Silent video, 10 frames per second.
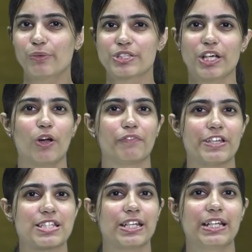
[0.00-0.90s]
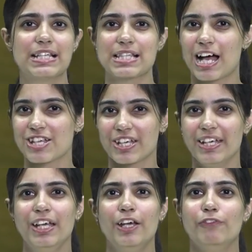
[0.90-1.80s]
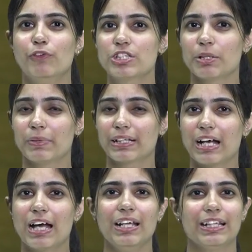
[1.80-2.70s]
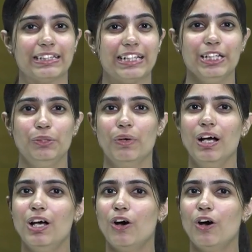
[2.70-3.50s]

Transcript: हो जाए और वेस्ट इंडीज़ आ जाए वो चमत्कार नहीं हुआ